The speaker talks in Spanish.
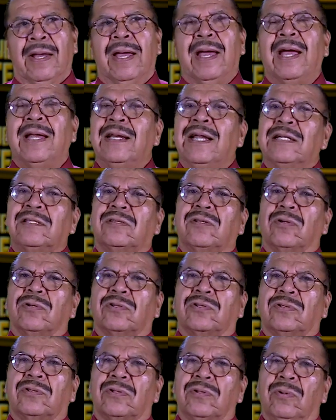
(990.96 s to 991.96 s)
En
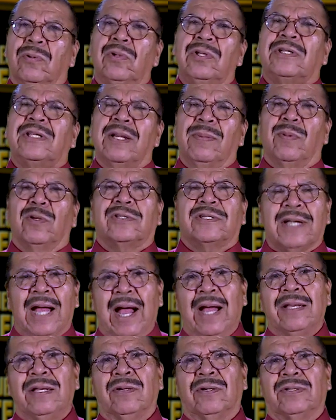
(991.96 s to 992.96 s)
estos últimos
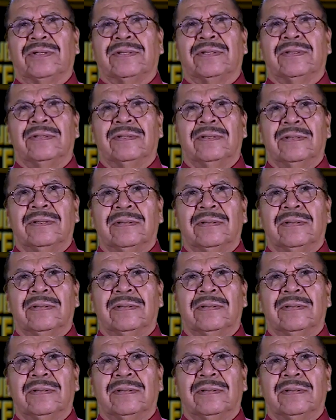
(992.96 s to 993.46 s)
años,